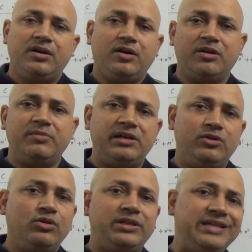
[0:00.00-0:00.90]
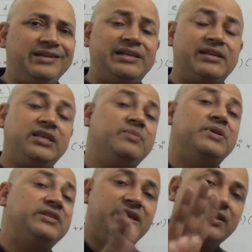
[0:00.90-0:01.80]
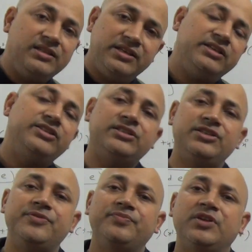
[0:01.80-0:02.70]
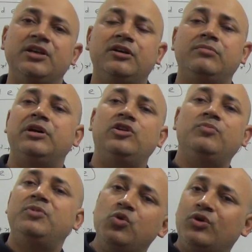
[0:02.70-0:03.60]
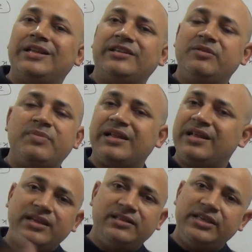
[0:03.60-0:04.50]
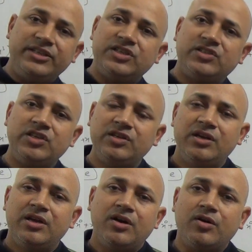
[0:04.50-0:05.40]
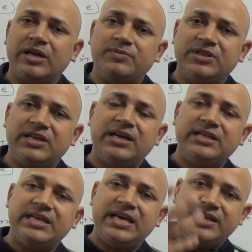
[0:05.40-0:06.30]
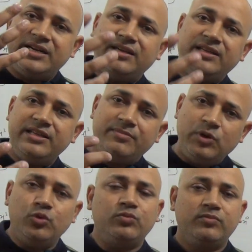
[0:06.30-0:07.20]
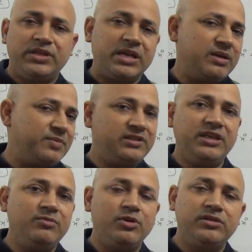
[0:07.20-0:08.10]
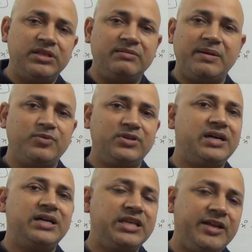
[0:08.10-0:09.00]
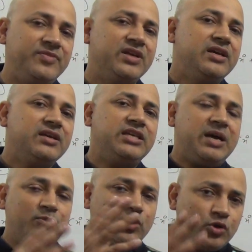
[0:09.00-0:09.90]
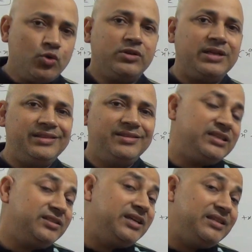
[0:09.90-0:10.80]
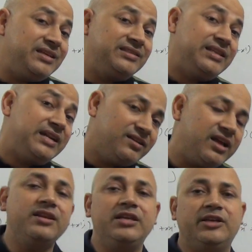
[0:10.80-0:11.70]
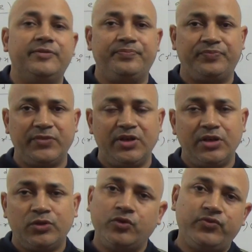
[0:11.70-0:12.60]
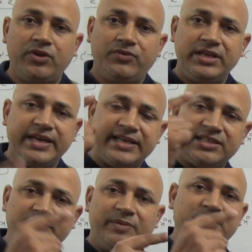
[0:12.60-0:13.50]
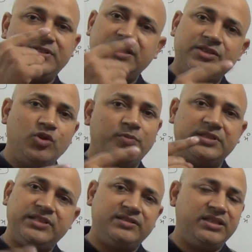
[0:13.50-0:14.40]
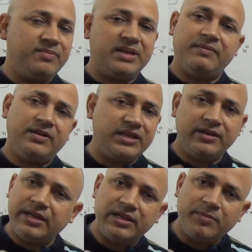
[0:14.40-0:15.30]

और मान लो ग्रीन कलर की पंद्रह गेंदें एक जैसी मान लो ब्लू कलर की बारह गेंदें एक जैसी और आपसे कहा जाए रेड ग्रीन ब्लू या आपके पास तीन बॉल्स हैं अब आपसे कहा जाए कि आपको टोटल दस गेंदें सेलेक्ट करनी है तो फिर वही एक्स वन प्लस एक्स टू प्लस एक्स थ्री बराबर टेन करना